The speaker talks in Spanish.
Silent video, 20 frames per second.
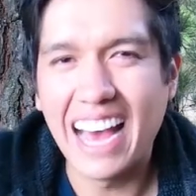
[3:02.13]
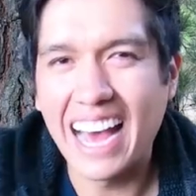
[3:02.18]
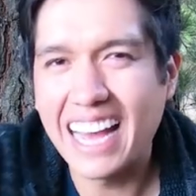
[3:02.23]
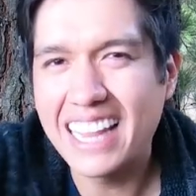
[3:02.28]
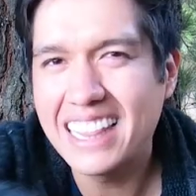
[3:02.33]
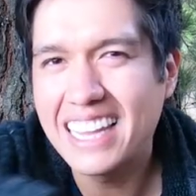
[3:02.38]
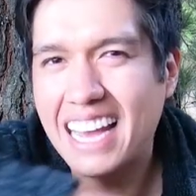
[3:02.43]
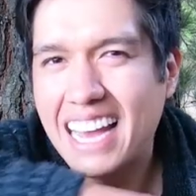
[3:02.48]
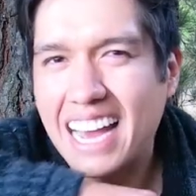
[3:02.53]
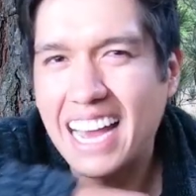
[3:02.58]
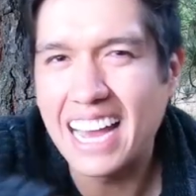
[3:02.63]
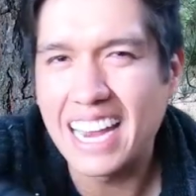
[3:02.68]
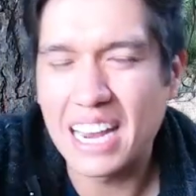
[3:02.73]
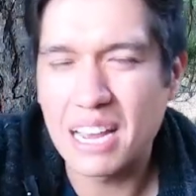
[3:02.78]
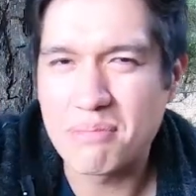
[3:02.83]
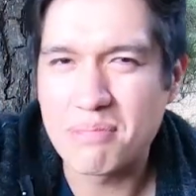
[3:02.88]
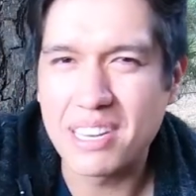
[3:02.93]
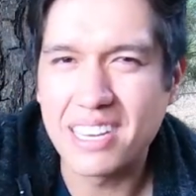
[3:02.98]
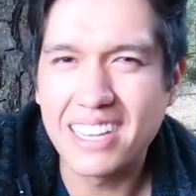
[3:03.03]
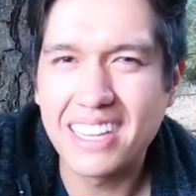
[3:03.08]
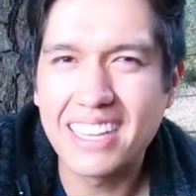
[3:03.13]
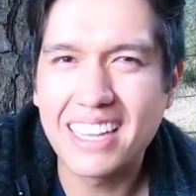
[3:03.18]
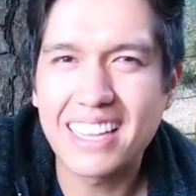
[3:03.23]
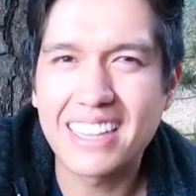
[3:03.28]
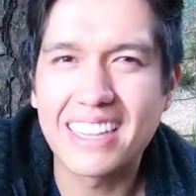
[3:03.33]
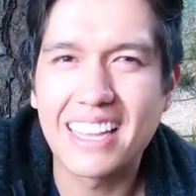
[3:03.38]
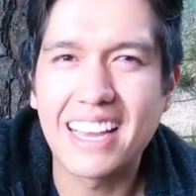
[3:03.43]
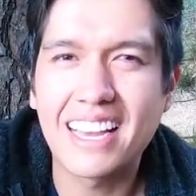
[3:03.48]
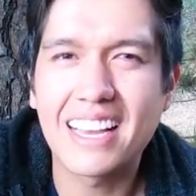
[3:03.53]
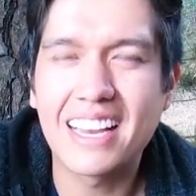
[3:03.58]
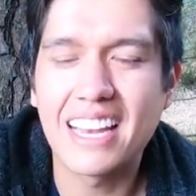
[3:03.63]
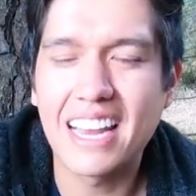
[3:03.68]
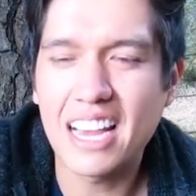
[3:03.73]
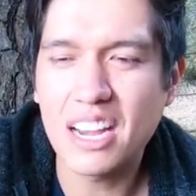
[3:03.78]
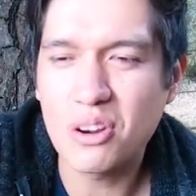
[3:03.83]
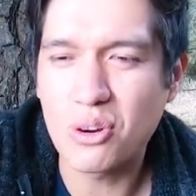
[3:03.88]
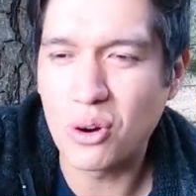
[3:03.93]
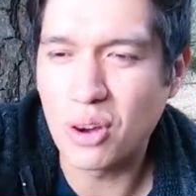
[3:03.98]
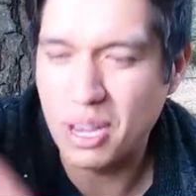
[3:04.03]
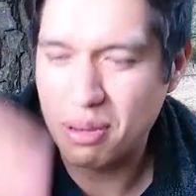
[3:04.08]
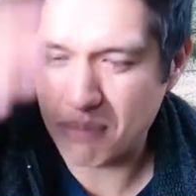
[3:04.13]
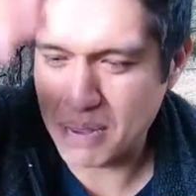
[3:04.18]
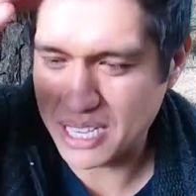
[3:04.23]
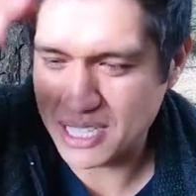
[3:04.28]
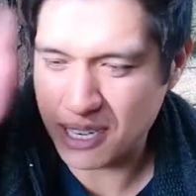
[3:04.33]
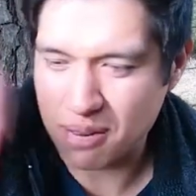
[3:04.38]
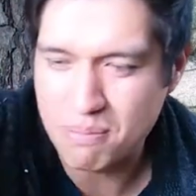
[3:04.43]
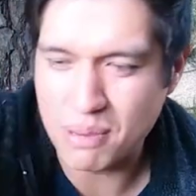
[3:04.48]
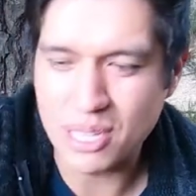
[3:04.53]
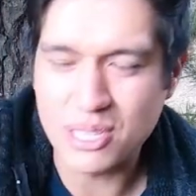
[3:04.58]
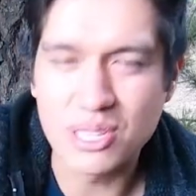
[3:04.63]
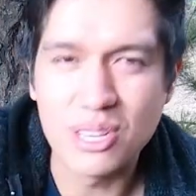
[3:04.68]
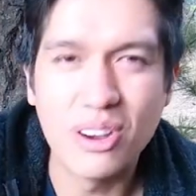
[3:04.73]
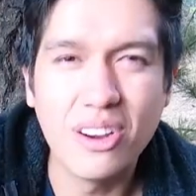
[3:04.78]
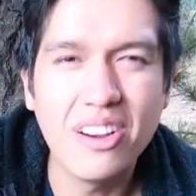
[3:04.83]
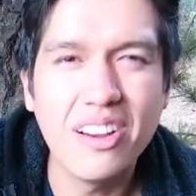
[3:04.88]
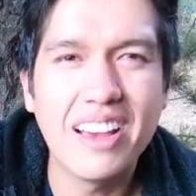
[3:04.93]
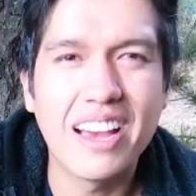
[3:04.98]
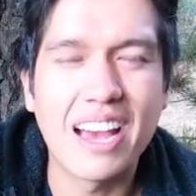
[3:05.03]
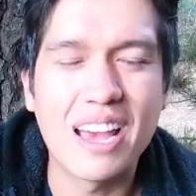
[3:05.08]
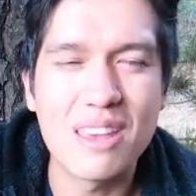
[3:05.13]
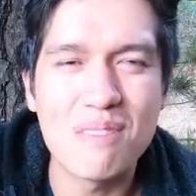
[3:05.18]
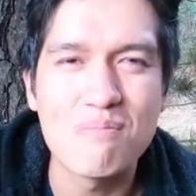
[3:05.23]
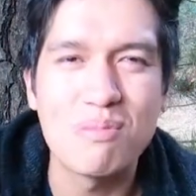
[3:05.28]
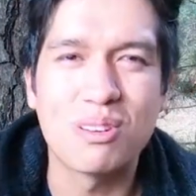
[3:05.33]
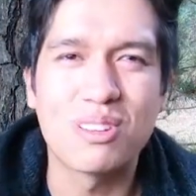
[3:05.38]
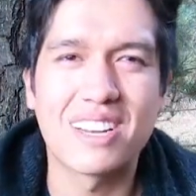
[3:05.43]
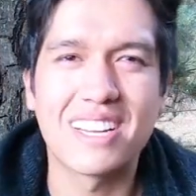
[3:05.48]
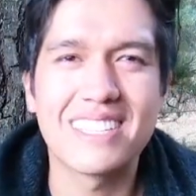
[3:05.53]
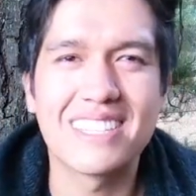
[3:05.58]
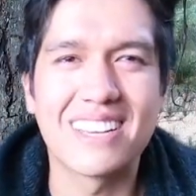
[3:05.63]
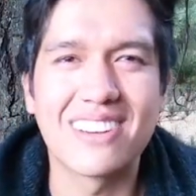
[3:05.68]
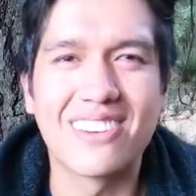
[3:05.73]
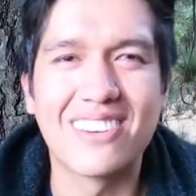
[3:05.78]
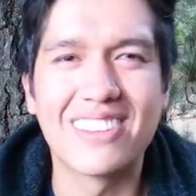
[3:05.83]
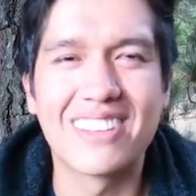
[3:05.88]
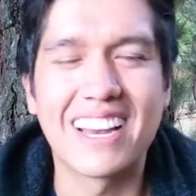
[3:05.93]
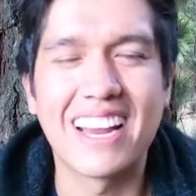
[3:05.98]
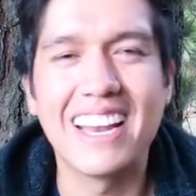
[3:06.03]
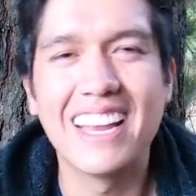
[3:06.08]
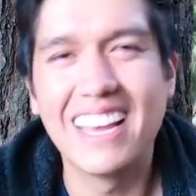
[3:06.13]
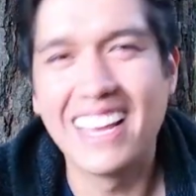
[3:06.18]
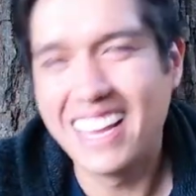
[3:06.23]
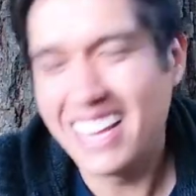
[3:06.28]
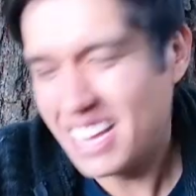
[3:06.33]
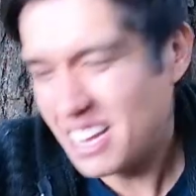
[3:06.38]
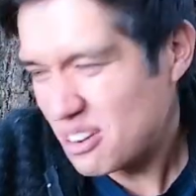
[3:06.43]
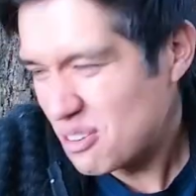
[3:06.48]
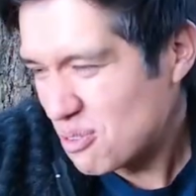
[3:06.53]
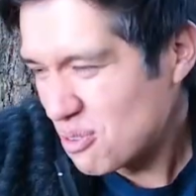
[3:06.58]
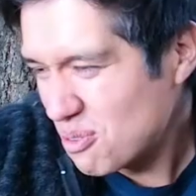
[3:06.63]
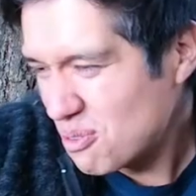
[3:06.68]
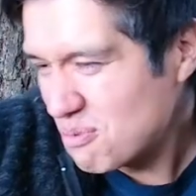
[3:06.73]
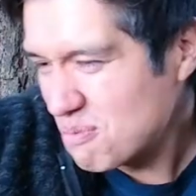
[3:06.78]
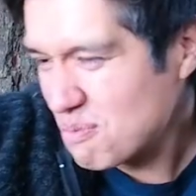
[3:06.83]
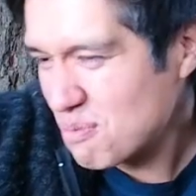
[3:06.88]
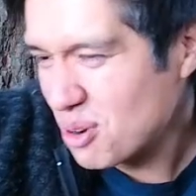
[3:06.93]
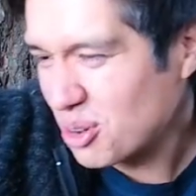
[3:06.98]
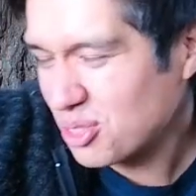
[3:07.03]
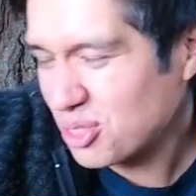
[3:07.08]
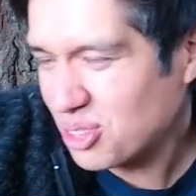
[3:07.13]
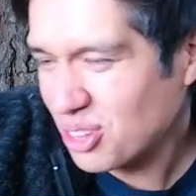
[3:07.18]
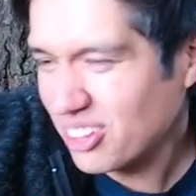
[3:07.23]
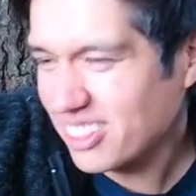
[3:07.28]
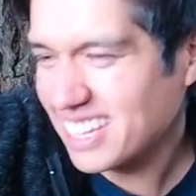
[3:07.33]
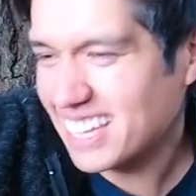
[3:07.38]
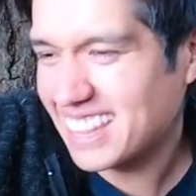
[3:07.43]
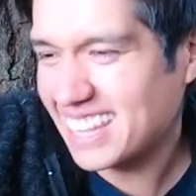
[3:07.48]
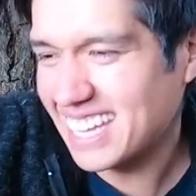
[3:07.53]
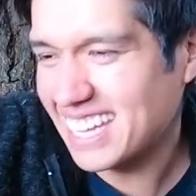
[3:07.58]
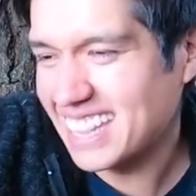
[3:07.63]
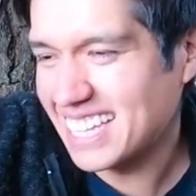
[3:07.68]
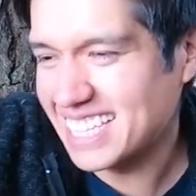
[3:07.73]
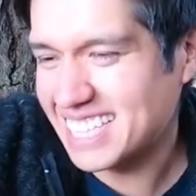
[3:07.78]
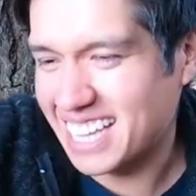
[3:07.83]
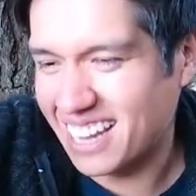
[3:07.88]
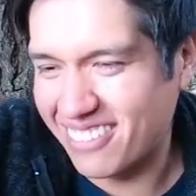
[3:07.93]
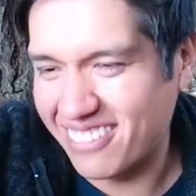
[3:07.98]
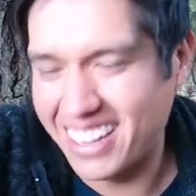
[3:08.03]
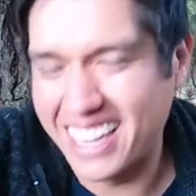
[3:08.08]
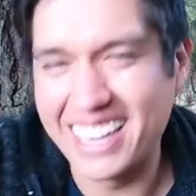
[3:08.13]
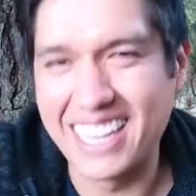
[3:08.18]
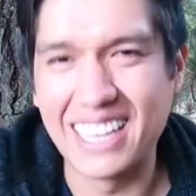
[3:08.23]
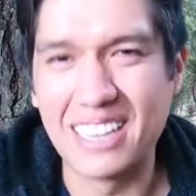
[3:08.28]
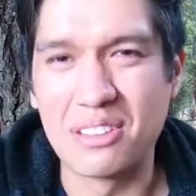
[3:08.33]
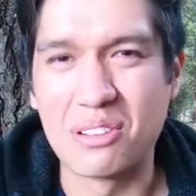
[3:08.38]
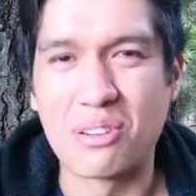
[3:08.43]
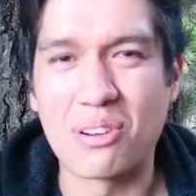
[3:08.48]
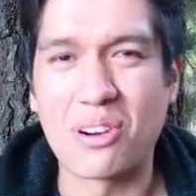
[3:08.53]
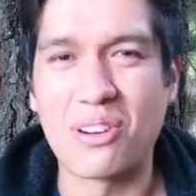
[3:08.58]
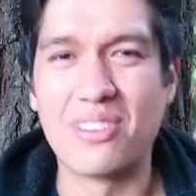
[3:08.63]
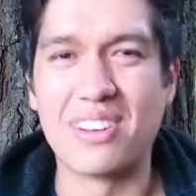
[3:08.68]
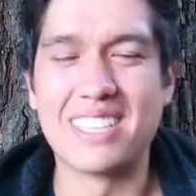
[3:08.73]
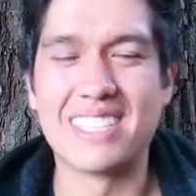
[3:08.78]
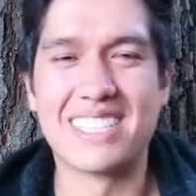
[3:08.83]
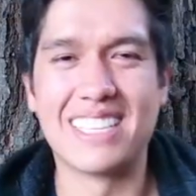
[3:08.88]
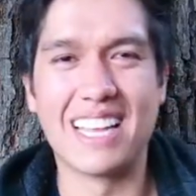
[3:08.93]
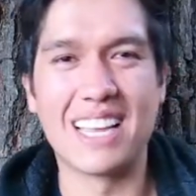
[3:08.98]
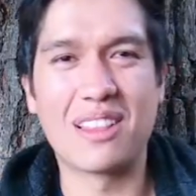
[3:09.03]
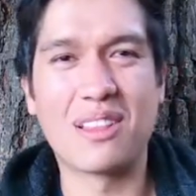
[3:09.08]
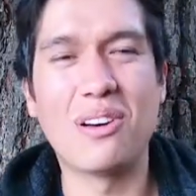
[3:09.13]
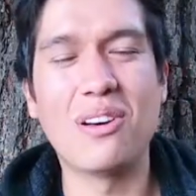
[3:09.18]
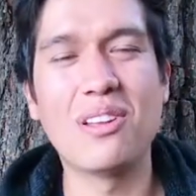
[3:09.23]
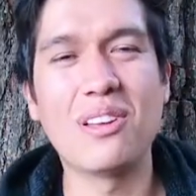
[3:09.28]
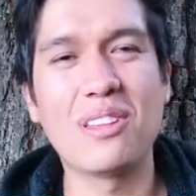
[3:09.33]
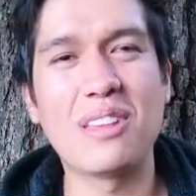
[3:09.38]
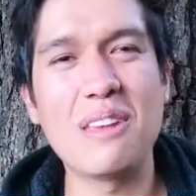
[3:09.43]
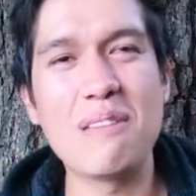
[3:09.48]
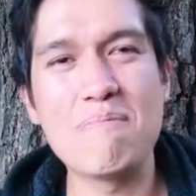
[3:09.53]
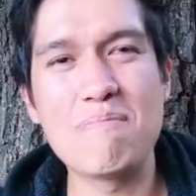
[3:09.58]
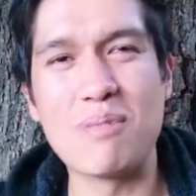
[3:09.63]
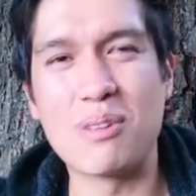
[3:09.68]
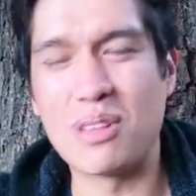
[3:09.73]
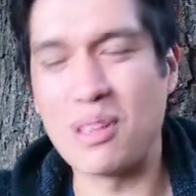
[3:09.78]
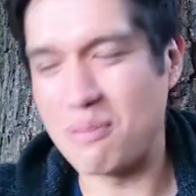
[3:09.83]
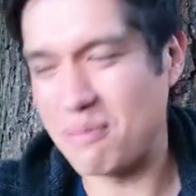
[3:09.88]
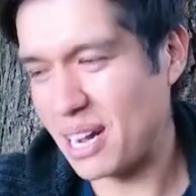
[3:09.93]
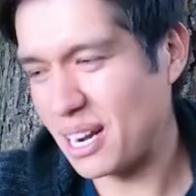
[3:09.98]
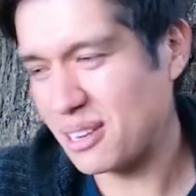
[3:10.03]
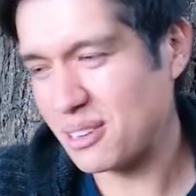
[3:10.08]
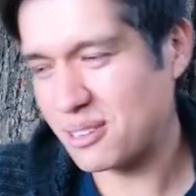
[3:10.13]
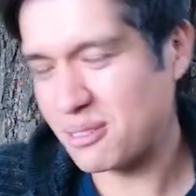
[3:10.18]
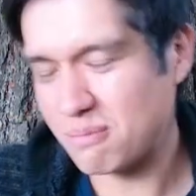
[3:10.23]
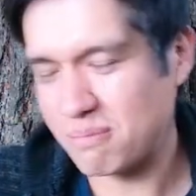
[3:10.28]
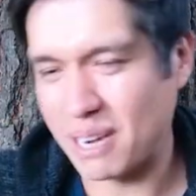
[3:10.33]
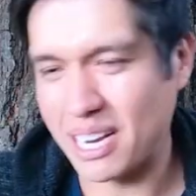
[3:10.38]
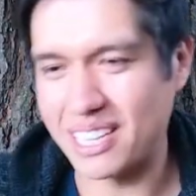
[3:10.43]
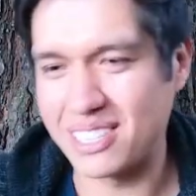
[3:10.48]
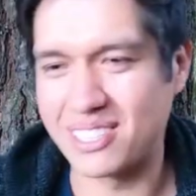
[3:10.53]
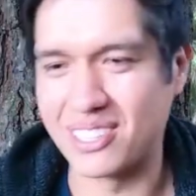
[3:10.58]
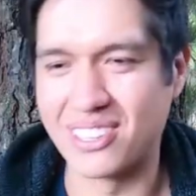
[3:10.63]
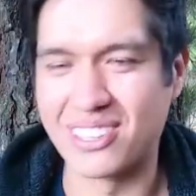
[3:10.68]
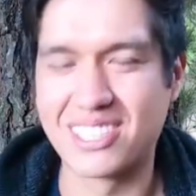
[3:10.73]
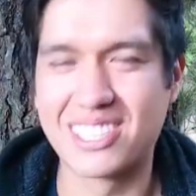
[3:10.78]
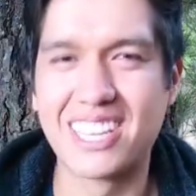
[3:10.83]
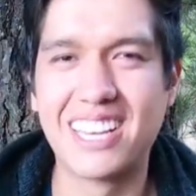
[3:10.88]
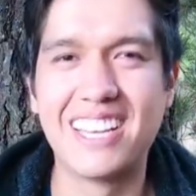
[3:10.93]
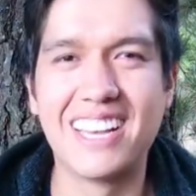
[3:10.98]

anda a la avenida Tacna con Emancipación. Ahí podrás encontrar un montón de tiendas que venden turrones de todo tipo, de varios precios.